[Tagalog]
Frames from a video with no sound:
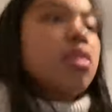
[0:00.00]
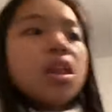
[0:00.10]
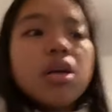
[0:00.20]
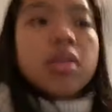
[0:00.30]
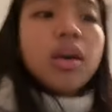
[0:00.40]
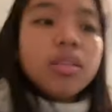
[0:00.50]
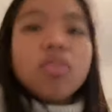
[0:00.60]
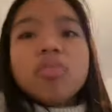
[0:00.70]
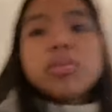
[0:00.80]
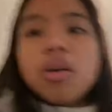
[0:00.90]
uh, ah,
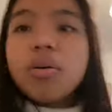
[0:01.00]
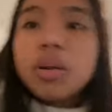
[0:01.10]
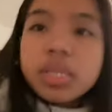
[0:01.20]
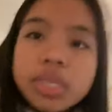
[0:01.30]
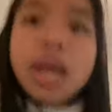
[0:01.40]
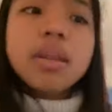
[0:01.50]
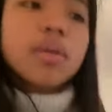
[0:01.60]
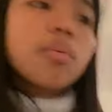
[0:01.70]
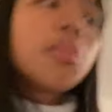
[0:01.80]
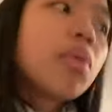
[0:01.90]
12 oras tayo
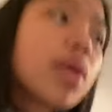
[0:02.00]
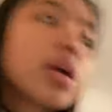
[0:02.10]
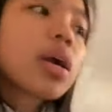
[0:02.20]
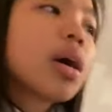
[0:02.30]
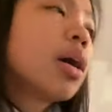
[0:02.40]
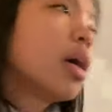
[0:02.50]
nag-work.